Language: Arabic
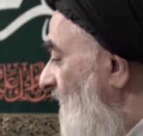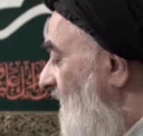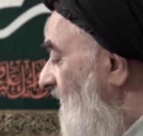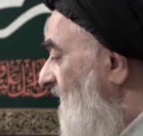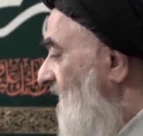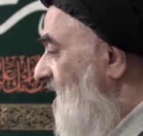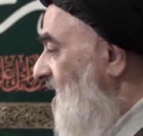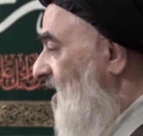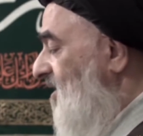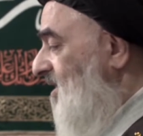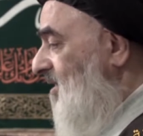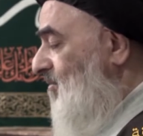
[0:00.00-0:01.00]
الذي
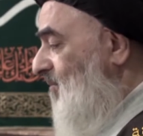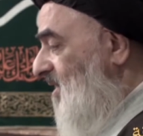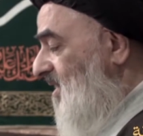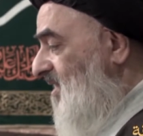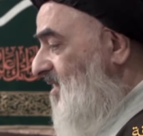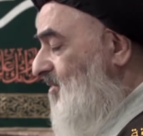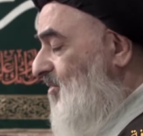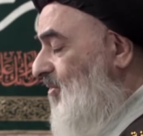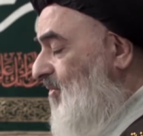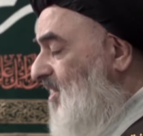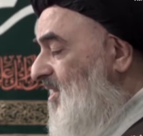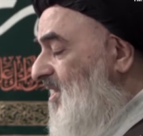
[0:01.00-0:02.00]
هذا الميت
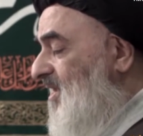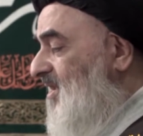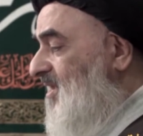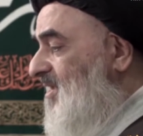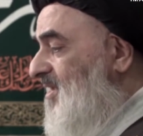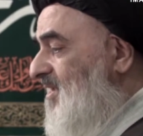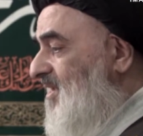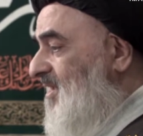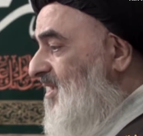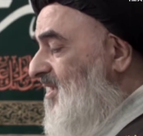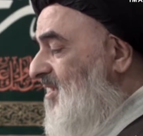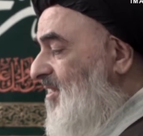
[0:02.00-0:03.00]
هو الذي
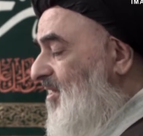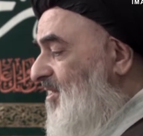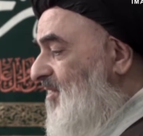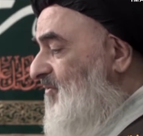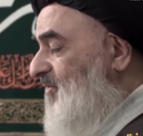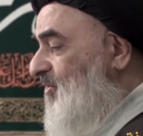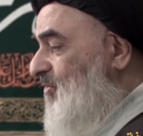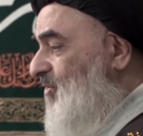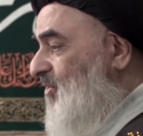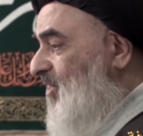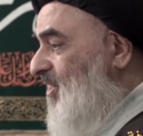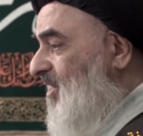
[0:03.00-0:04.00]
كان في
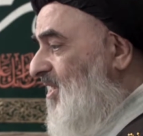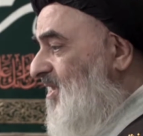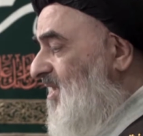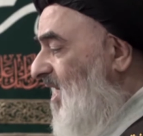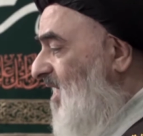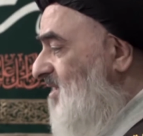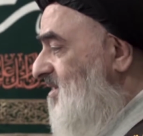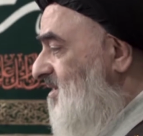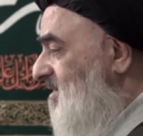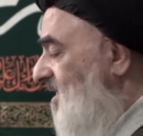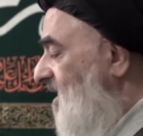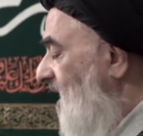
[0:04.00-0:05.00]
الدنيا قد
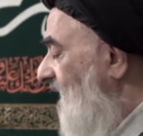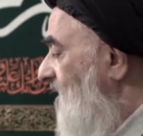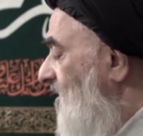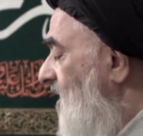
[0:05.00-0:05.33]
حصل على